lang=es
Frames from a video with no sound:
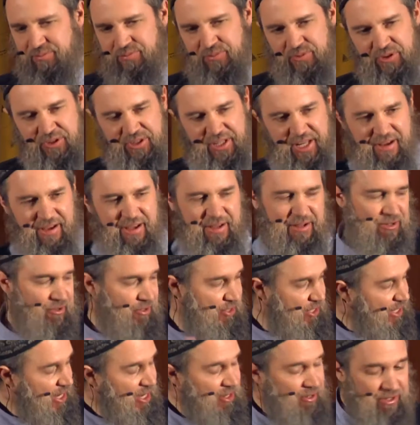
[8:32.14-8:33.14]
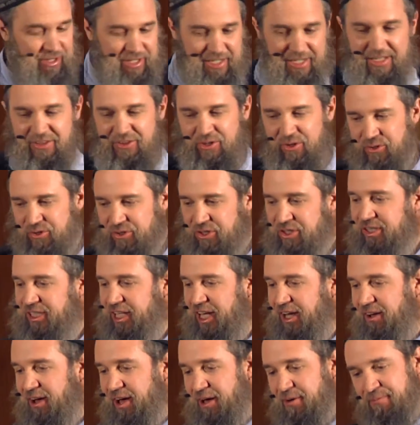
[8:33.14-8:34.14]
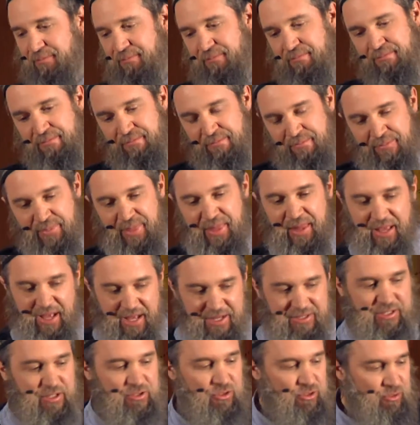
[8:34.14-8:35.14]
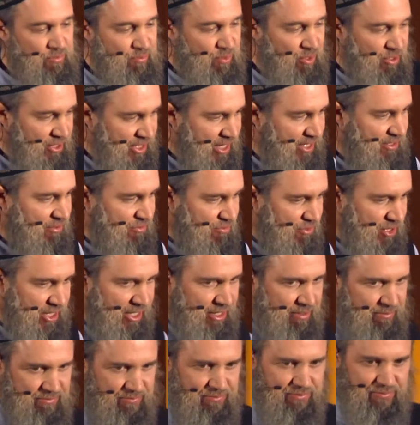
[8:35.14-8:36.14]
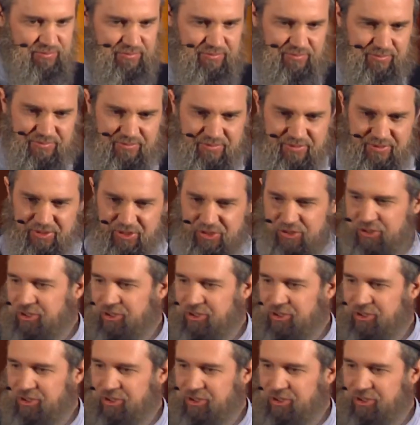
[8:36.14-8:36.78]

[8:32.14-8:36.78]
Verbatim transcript: yo estaba, lo dijeron en la introducción, estaba haciendo un posgrado fuera. Yo